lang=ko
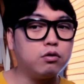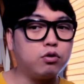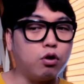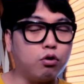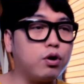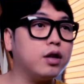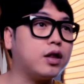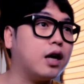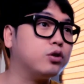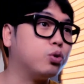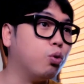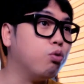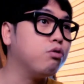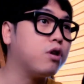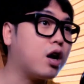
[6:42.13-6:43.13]
결국엔 다
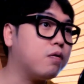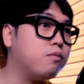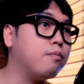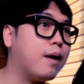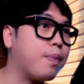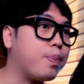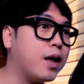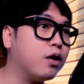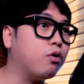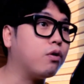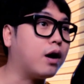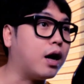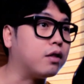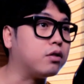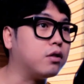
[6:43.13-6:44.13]
좋은 사람을 만난
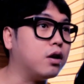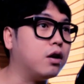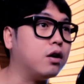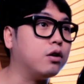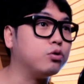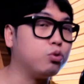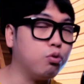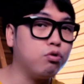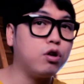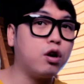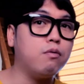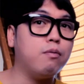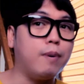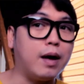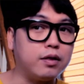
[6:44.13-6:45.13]
것 같아. 좋은
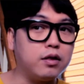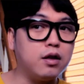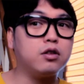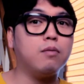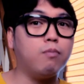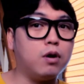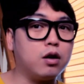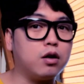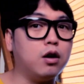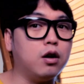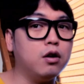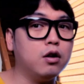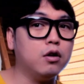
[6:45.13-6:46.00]
사람을 만났단 말이야.